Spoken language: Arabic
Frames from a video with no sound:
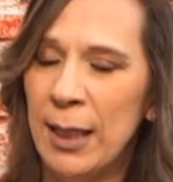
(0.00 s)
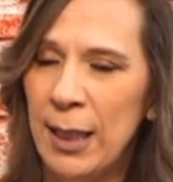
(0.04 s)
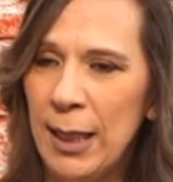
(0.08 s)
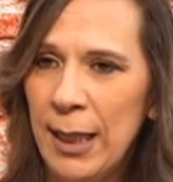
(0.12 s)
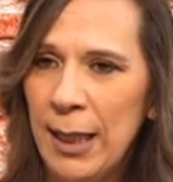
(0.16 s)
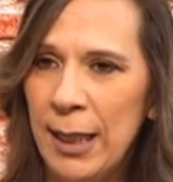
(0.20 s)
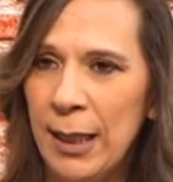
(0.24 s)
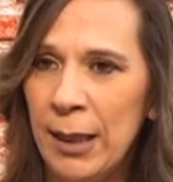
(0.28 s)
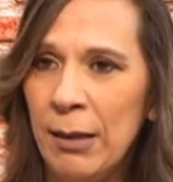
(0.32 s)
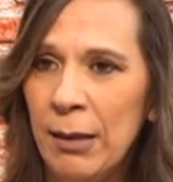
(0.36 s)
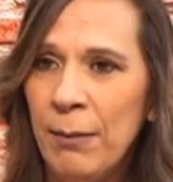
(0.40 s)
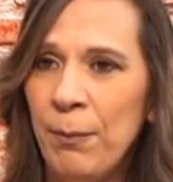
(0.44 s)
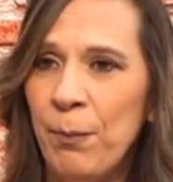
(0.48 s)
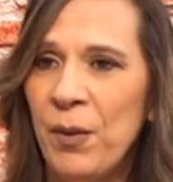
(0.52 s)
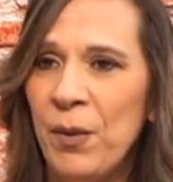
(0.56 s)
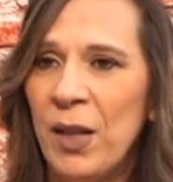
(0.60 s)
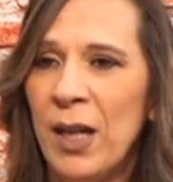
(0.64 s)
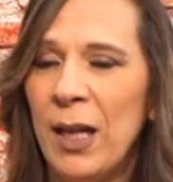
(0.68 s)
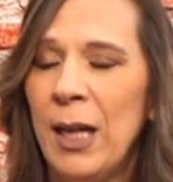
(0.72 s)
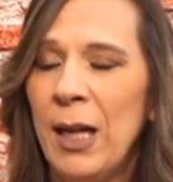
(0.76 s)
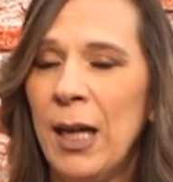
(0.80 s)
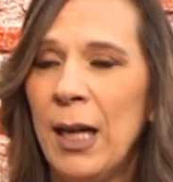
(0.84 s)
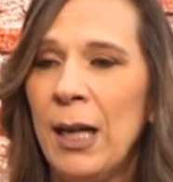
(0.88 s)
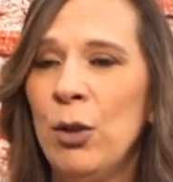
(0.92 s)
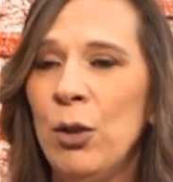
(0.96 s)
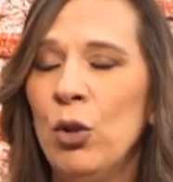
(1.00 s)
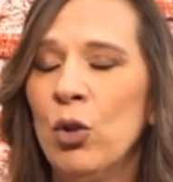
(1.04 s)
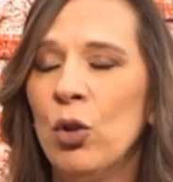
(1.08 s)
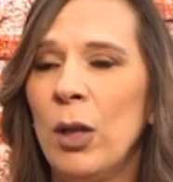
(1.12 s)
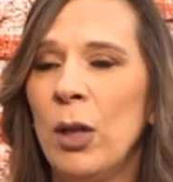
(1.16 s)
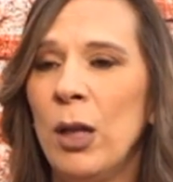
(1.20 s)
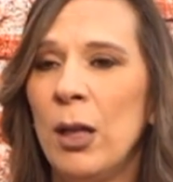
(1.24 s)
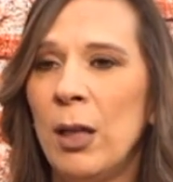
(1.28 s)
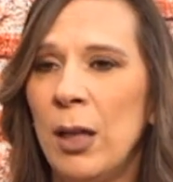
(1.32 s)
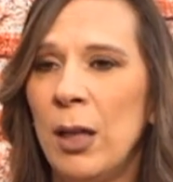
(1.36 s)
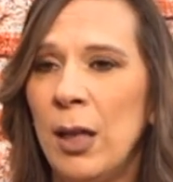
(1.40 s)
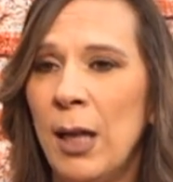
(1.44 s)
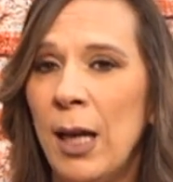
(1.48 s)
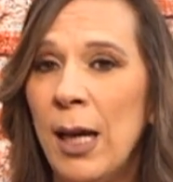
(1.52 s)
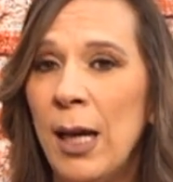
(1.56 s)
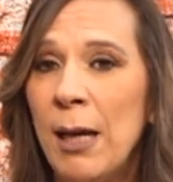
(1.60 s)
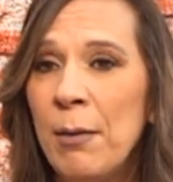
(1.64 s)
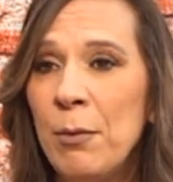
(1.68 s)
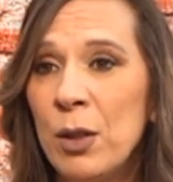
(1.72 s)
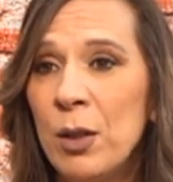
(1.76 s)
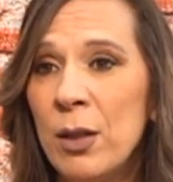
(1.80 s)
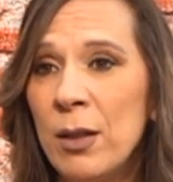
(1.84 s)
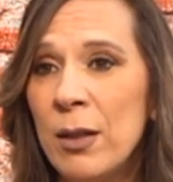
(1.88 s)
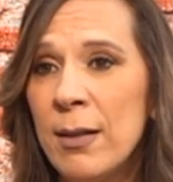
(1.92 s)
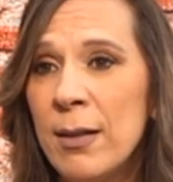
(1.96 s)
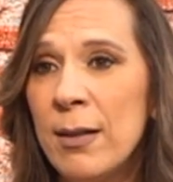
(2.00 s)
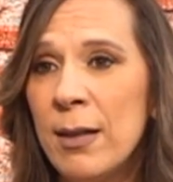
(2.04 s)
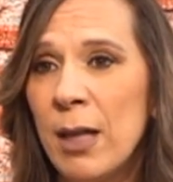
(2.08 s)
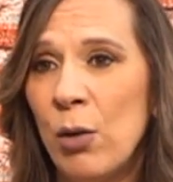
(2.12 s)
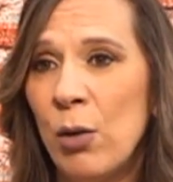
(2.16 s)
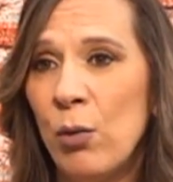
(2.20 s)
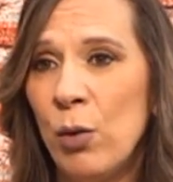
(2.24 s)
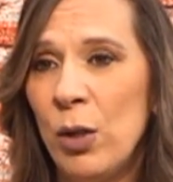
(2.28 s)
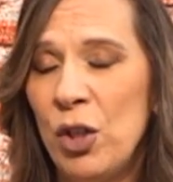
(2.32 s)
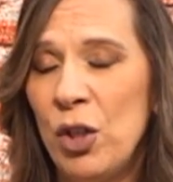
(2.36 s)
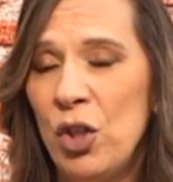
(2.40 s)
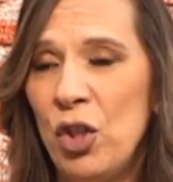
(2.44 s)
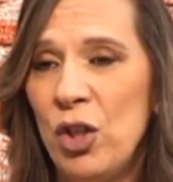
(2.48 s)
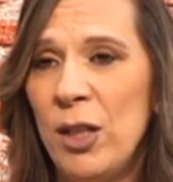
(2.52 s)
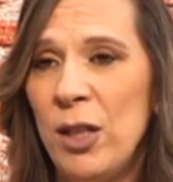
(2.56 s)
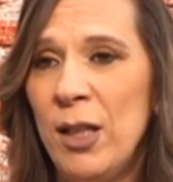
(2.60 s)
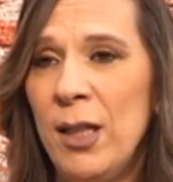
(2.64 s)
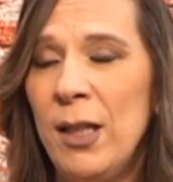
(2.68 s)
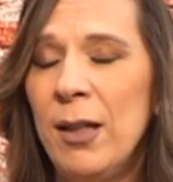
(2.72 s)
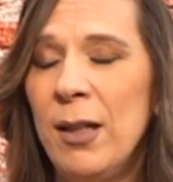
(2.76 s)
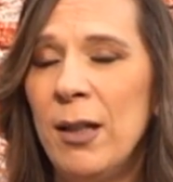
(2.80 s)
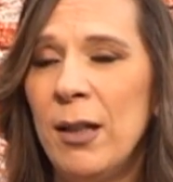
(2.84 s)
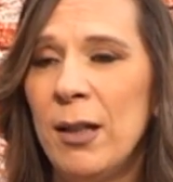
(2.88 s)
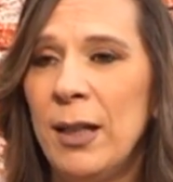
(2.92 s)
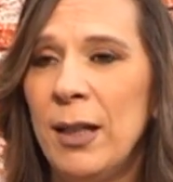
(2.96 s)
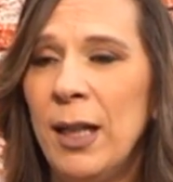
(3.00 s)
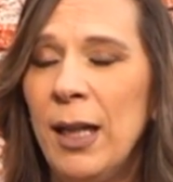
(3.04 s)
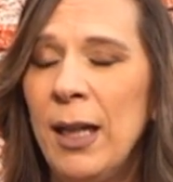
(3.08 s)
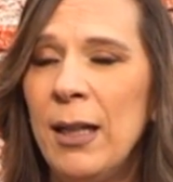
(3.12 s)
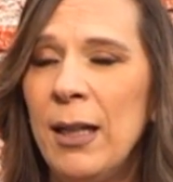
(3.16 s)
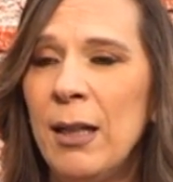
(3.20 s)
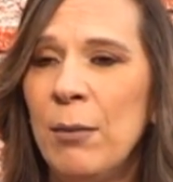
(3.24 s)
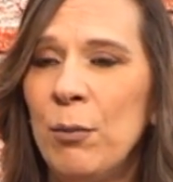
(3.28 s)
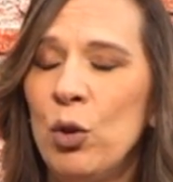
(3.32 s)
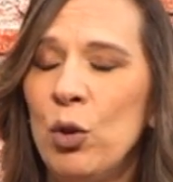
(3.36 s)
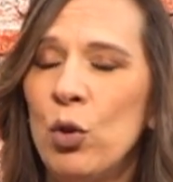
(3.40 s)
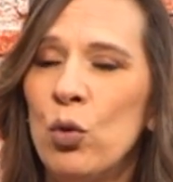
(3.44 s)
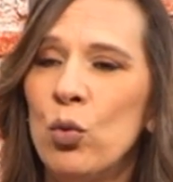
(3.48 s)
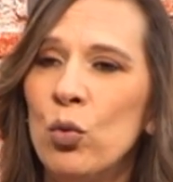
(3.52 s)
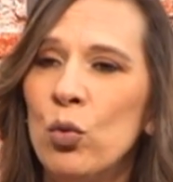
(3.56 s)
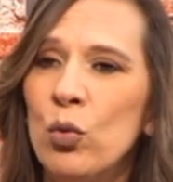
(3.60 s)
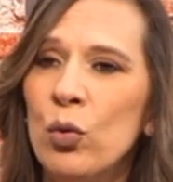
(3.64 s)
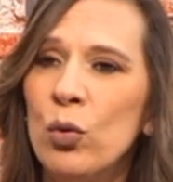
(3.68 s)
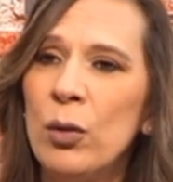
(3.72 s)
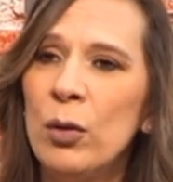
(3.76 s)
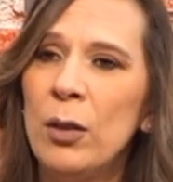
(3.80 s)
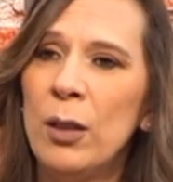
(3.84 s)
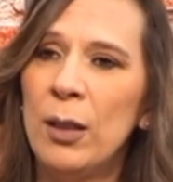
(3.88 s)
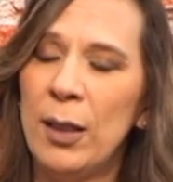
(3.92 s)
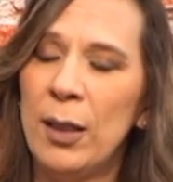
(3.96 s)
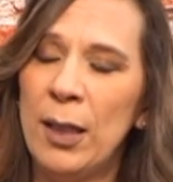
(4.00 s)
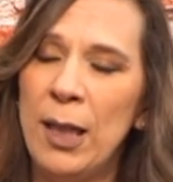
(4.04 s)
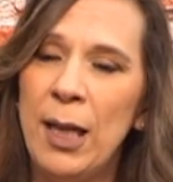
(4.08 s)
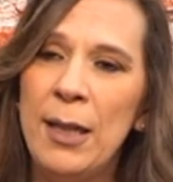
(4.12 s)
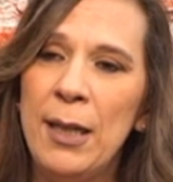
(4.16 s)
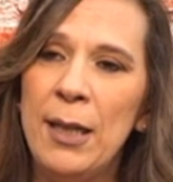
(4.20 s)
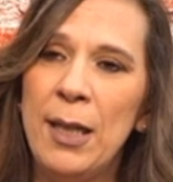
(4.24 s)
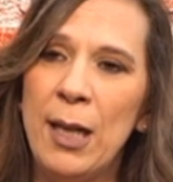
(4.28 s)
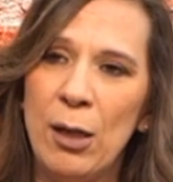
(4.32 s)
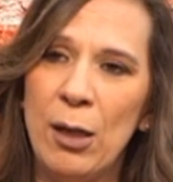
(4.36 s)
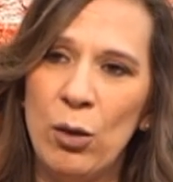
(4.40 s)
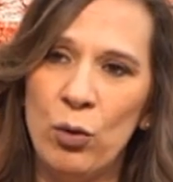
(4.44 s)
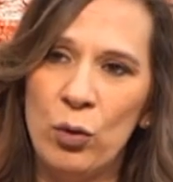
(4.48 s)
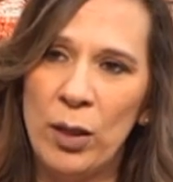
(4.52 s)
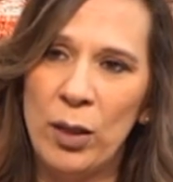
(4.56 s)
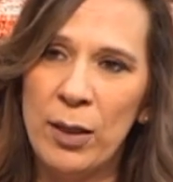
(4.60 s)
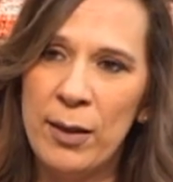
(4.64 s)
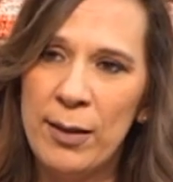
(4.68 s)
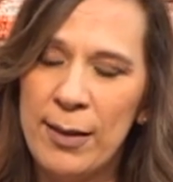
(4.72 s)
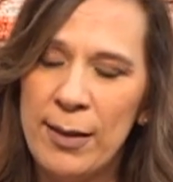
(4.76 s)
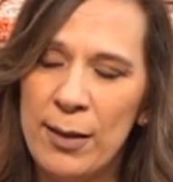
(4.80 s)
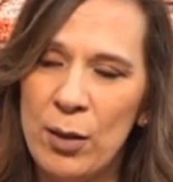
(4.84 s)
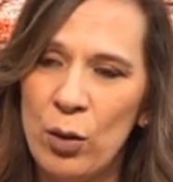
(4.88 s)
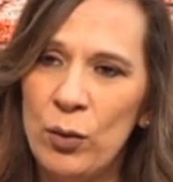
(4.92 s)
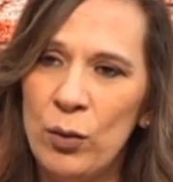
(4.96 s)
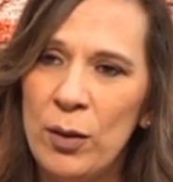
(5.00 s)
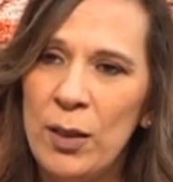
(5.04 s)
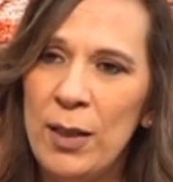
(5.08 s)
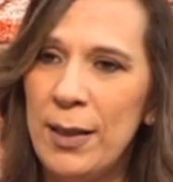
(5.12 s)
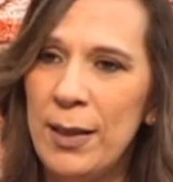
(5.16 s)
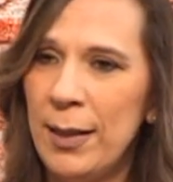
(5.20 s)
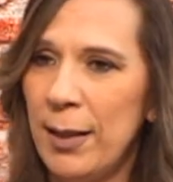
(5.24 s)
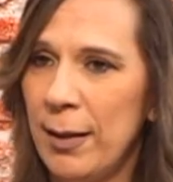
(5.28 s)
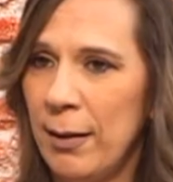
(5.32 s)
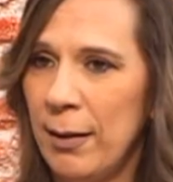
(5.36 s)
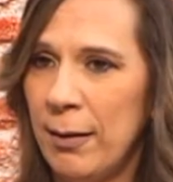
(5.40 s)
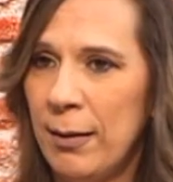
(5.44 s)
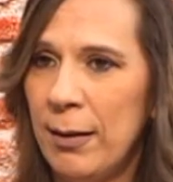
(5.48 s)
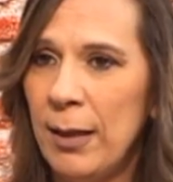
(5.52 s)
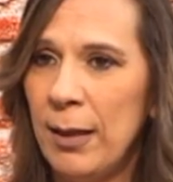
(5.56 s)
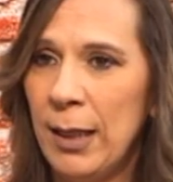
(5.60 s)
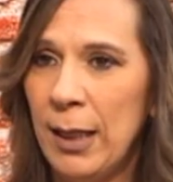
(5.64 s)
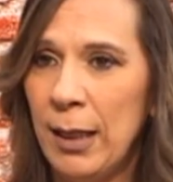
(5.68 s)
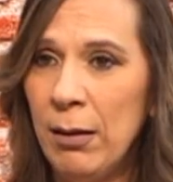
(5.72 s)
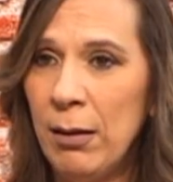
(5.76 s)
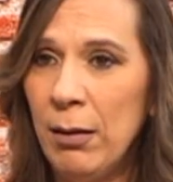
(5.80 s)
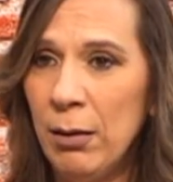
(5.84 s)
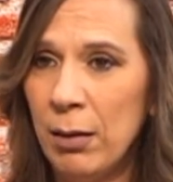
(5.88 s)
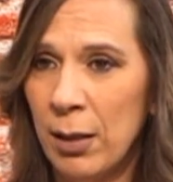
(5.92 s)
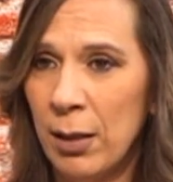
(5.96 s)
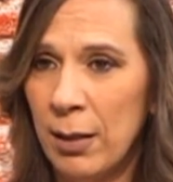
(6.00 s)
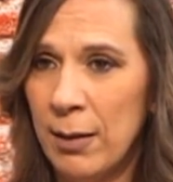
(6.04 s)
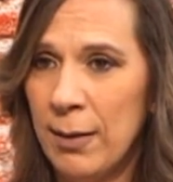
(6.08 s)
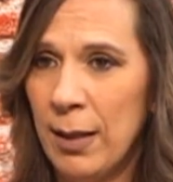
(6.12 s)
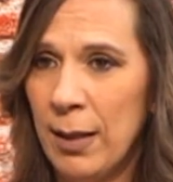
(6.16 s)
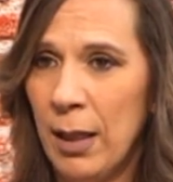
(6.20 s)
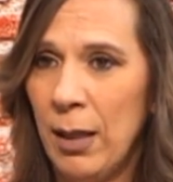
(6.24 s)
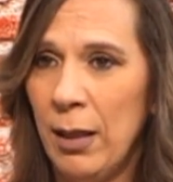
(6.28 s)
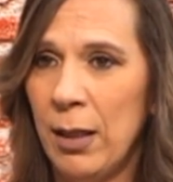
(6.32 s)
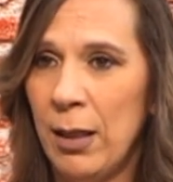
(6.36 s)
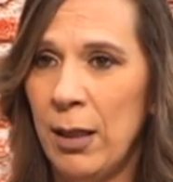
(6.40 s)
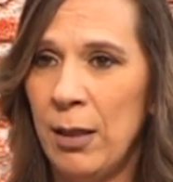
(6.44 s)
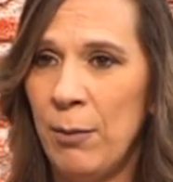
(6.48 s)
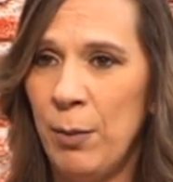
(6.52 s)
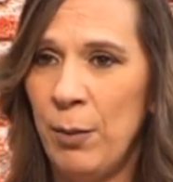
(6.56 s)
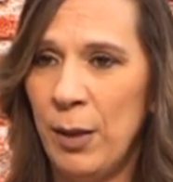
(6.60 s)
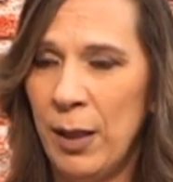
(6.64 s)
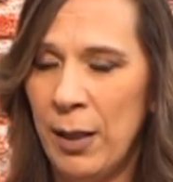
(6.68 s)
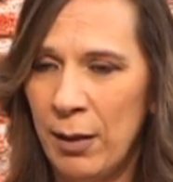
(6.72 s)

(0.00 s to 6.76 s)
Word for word: ليه لانه الهمس اول شيء نحن بنكون هن الاوتار الصوتيه اثنين سحر